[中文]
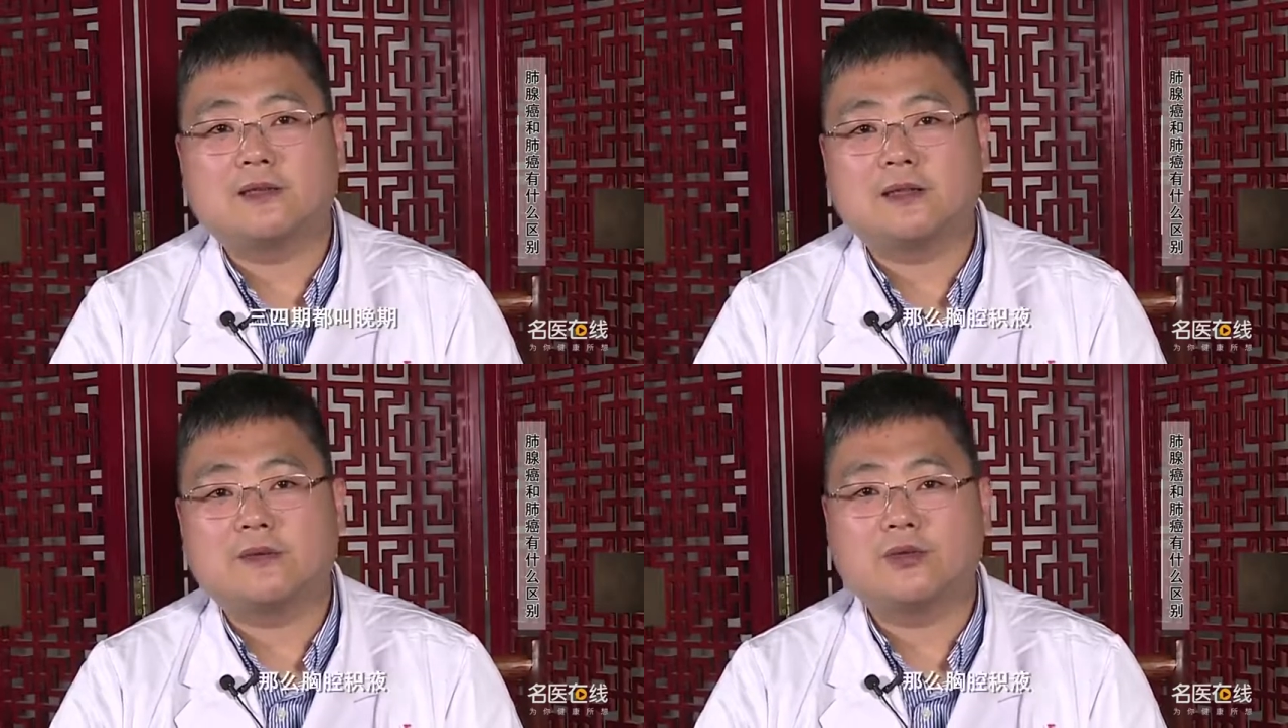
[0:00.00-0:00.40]

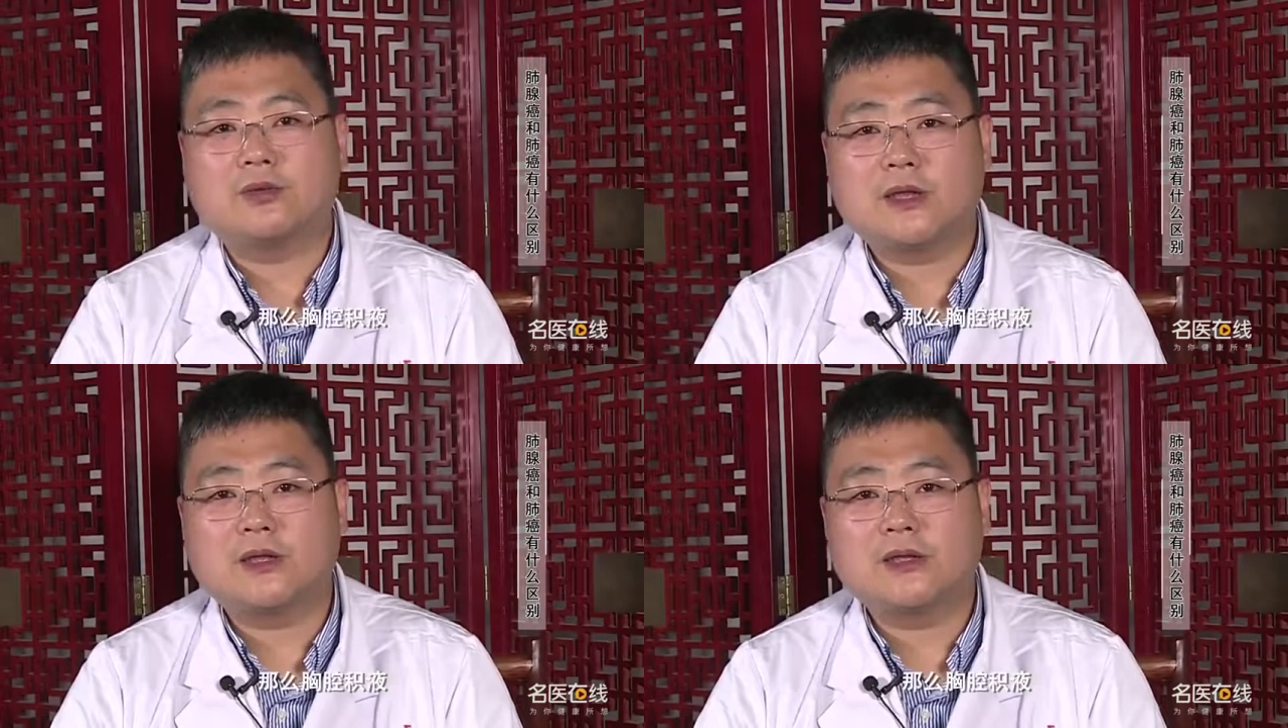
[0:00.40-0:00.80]
那么
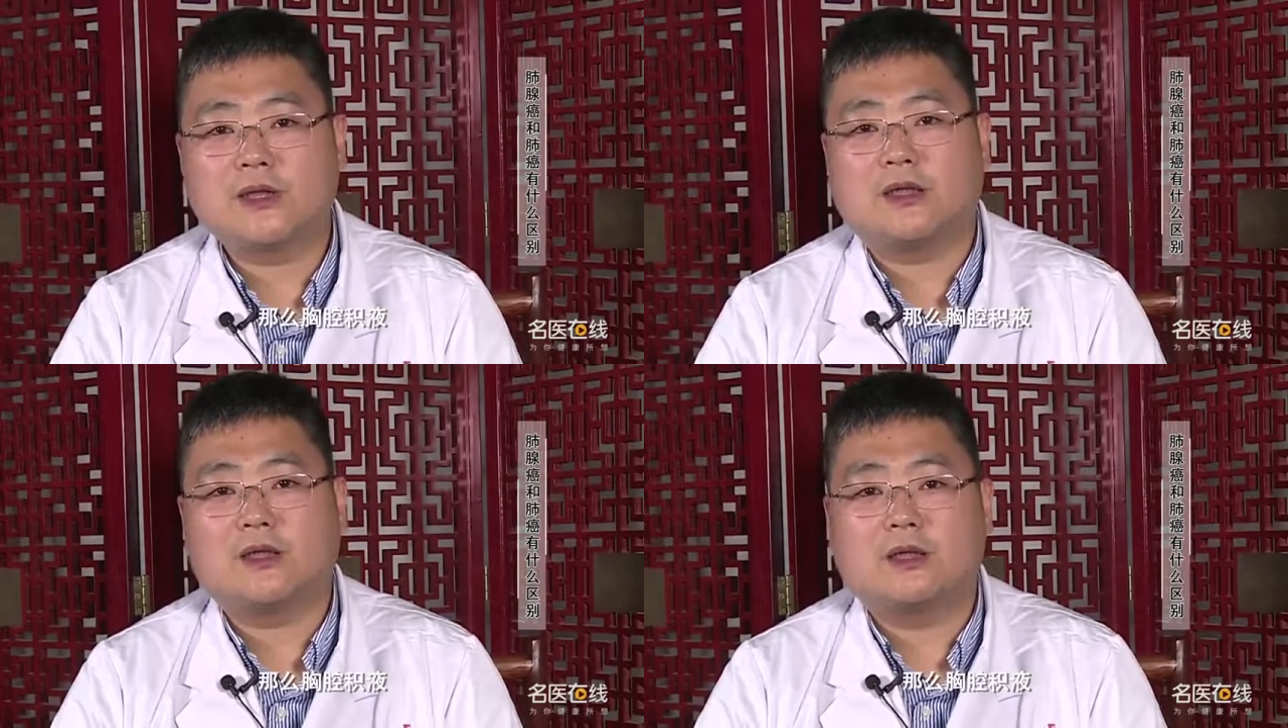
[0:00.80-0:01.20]
胸腔积
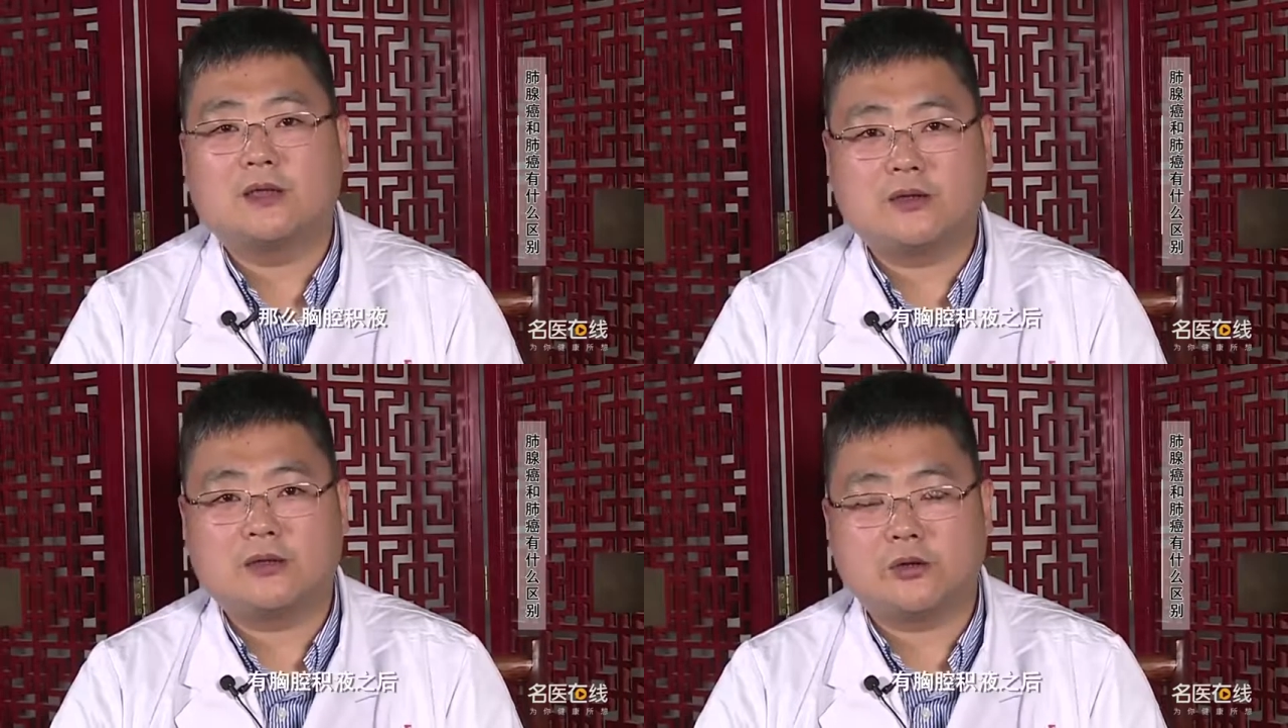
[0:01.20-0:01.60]
液，
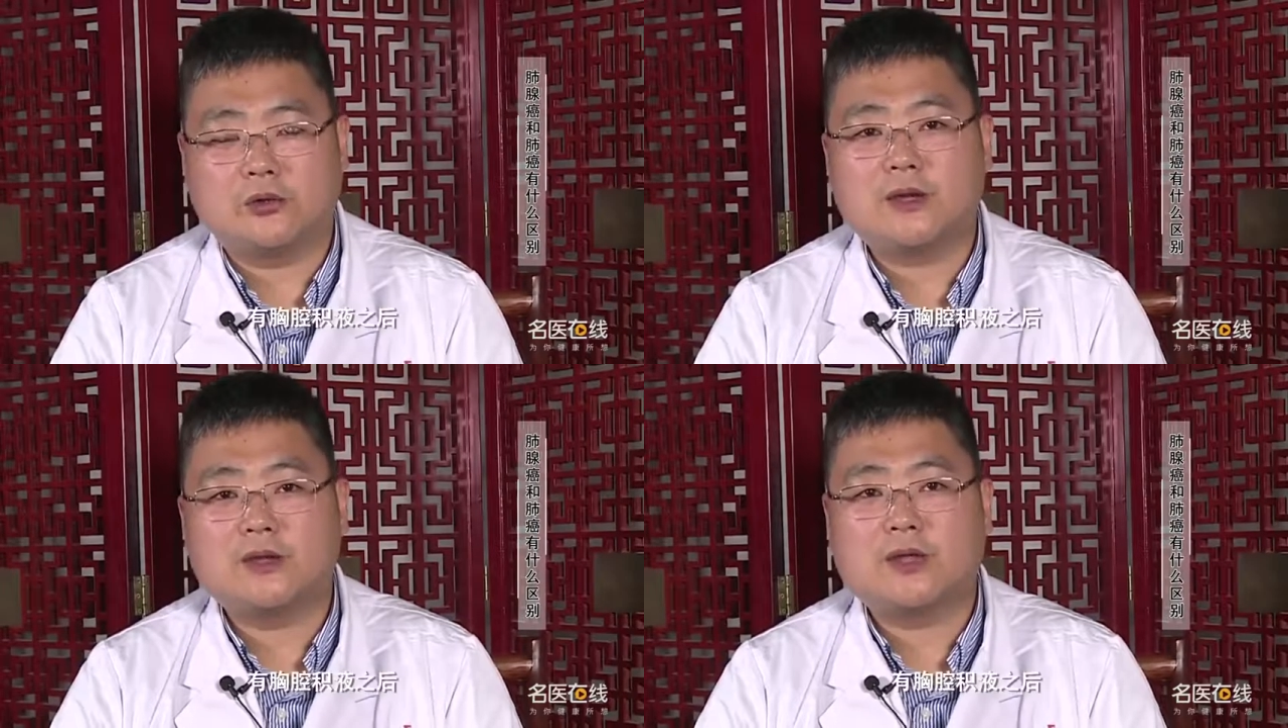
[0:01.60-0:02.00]
有
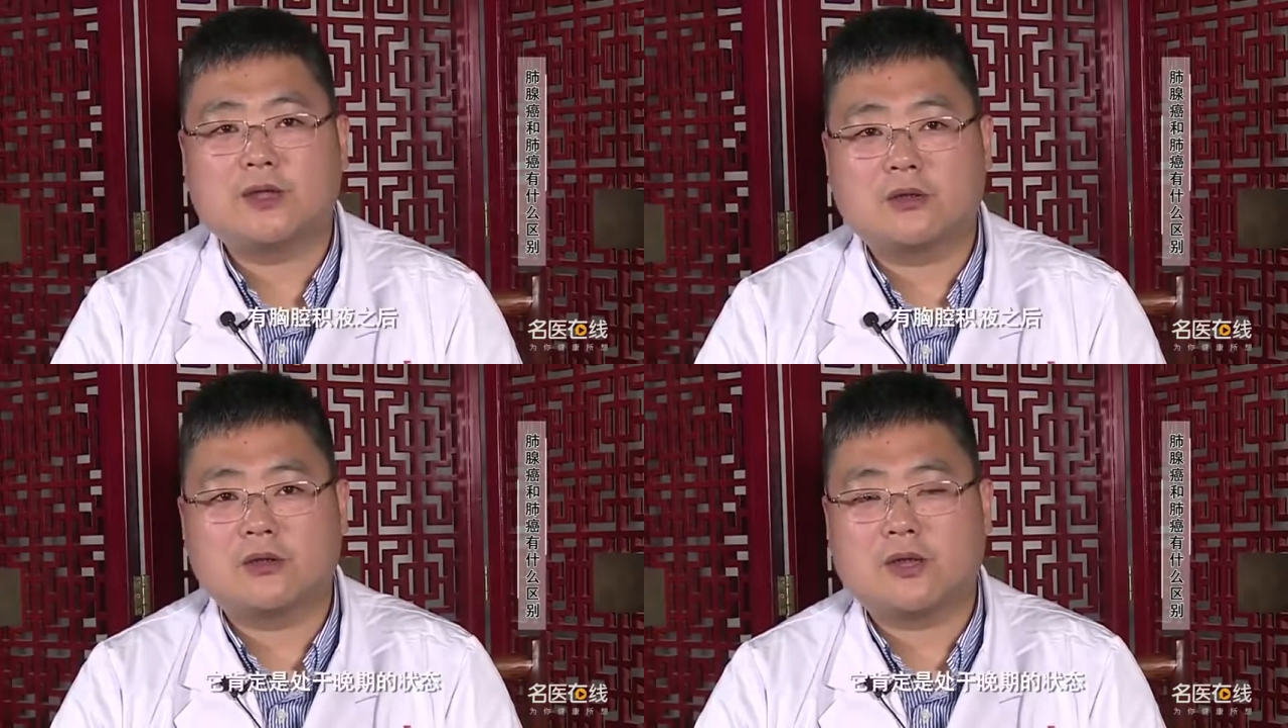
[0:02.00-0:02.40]
胸腔积液
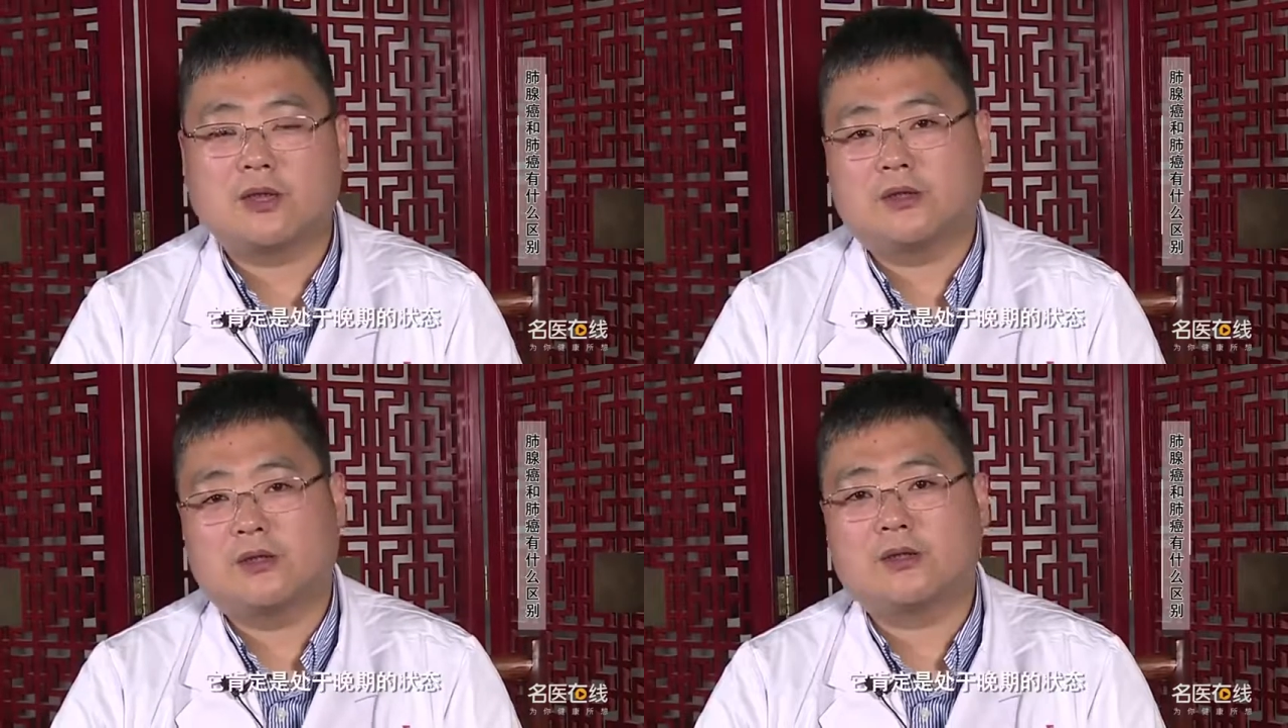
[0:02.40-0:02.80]
之后，它
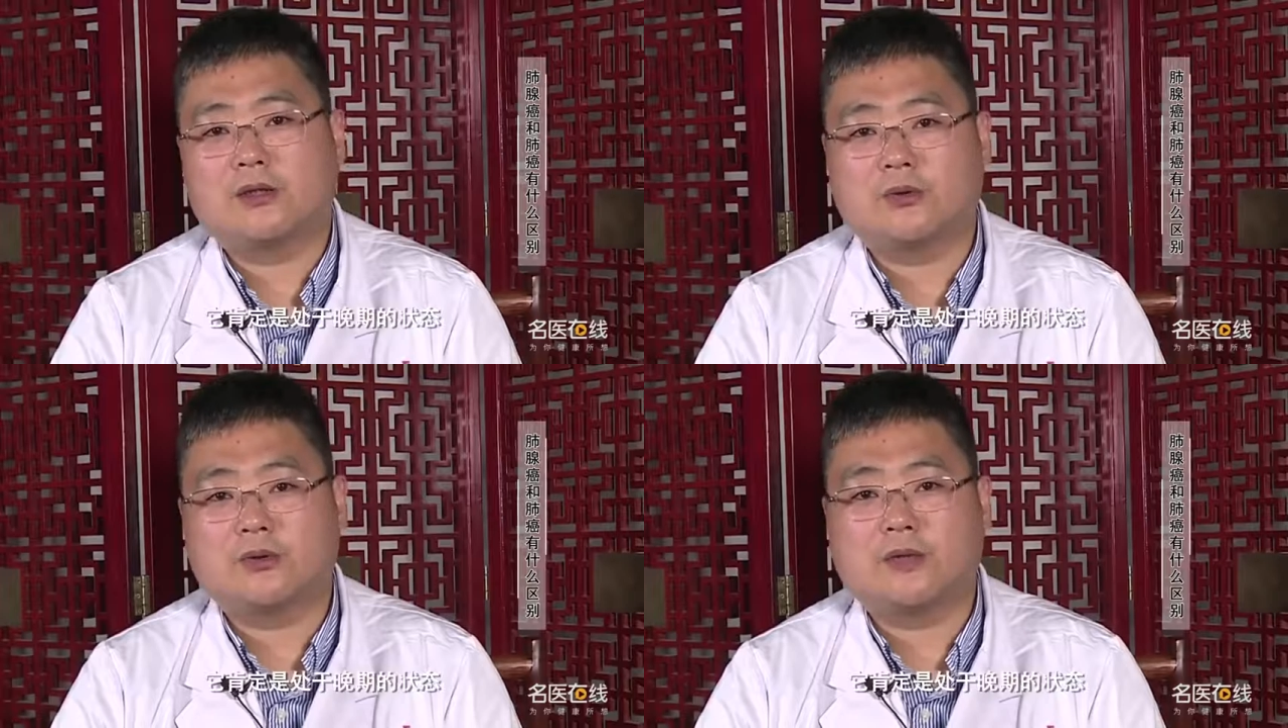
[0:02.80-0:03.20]
肯定是
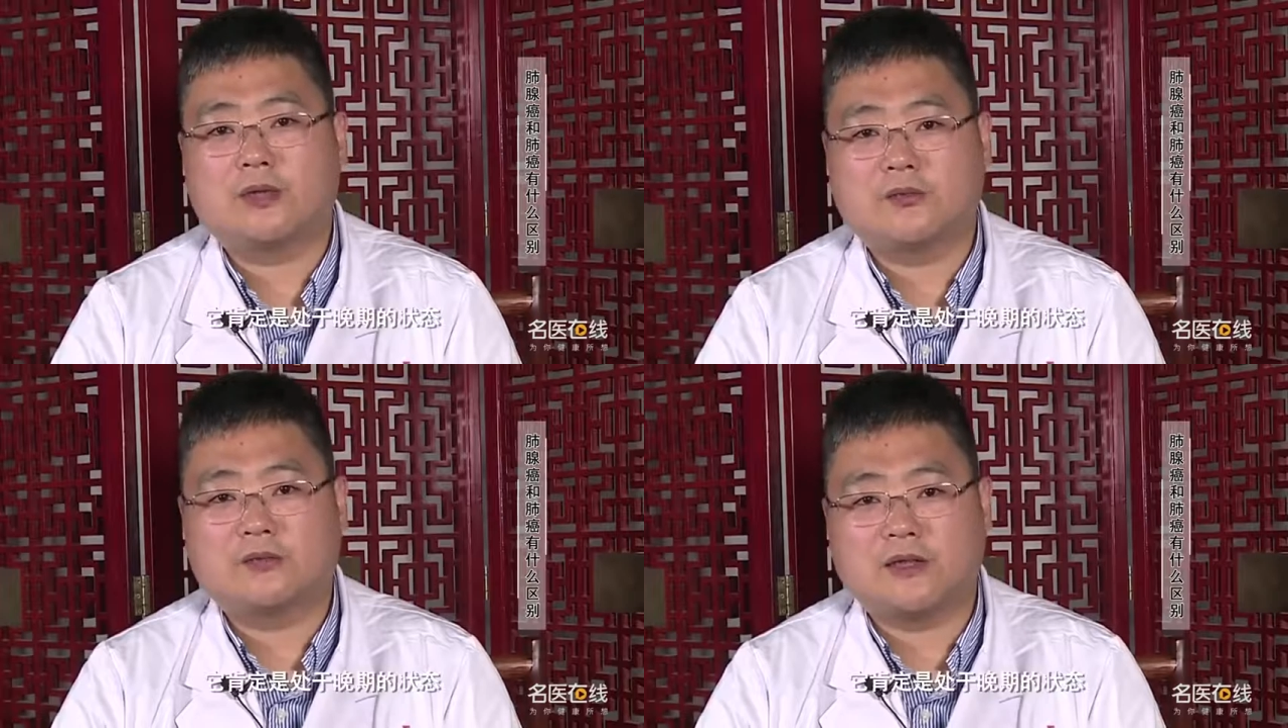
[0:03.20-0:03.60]
属于
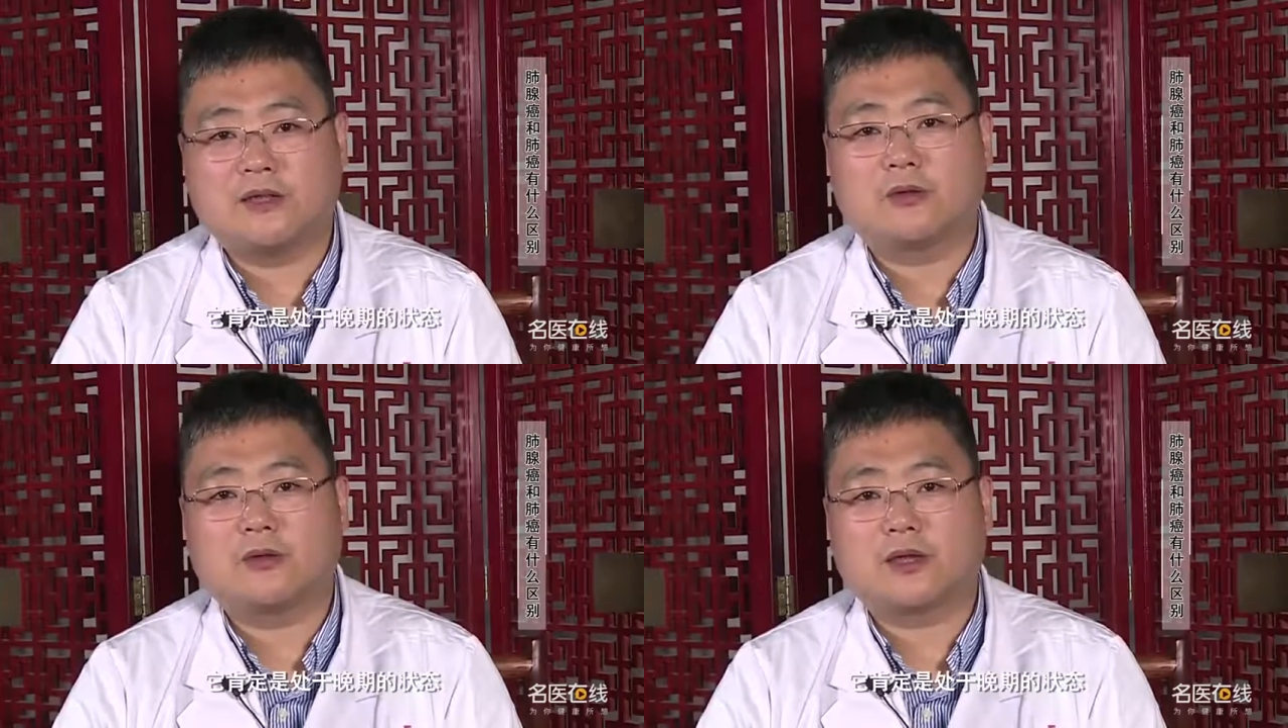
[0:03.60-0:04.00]
是一个晚
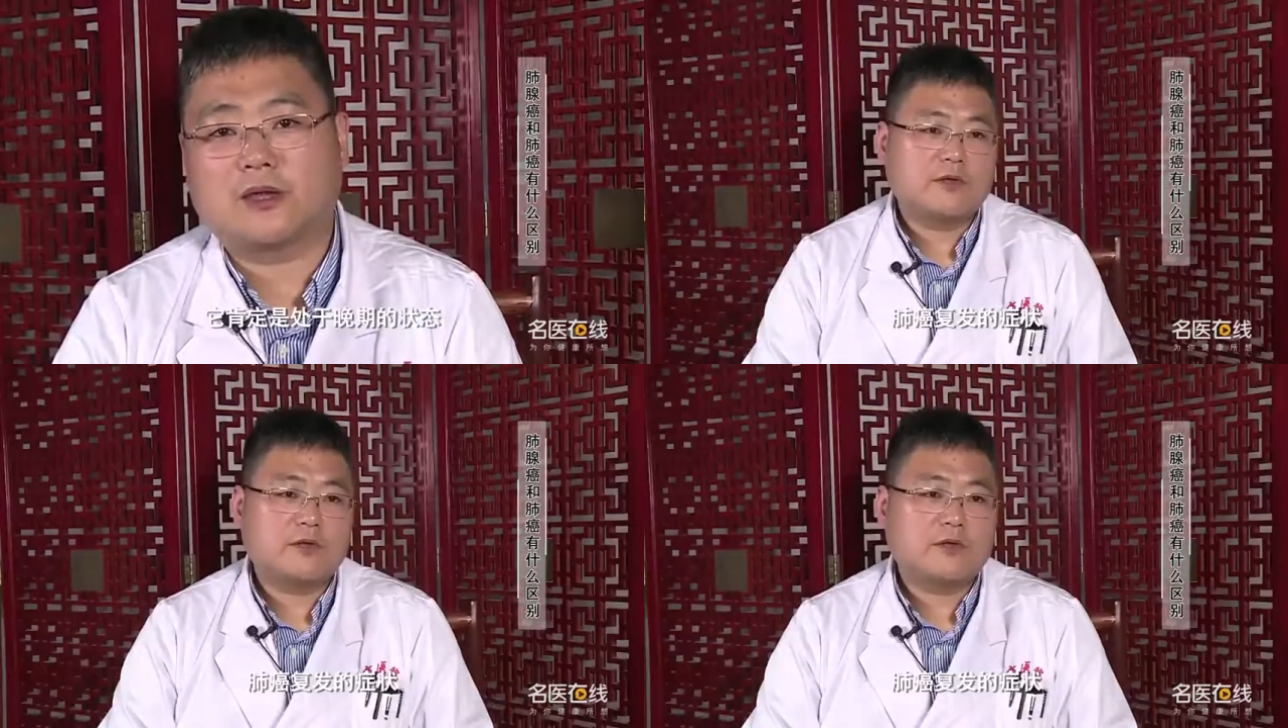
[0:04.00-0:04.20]
期的状态。